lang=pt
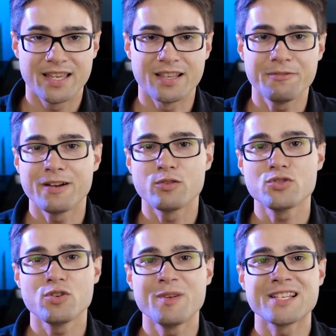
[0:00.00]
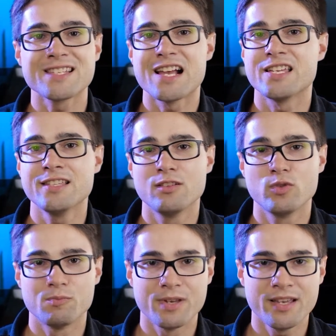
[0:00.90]
Ele falou sobre a saída
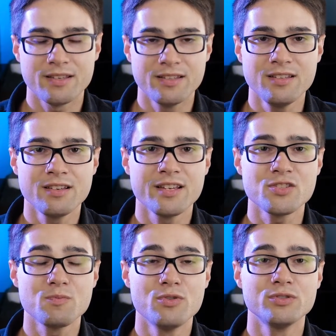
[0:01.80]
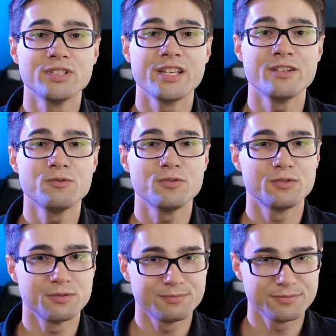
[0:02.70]
do IP e respondeu
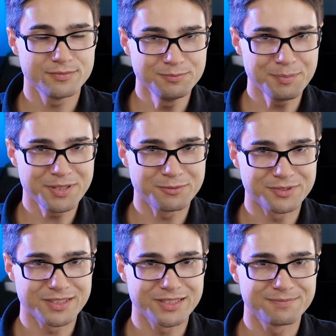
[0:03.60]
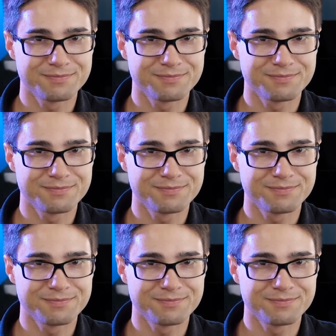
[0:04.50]
uma pergunta.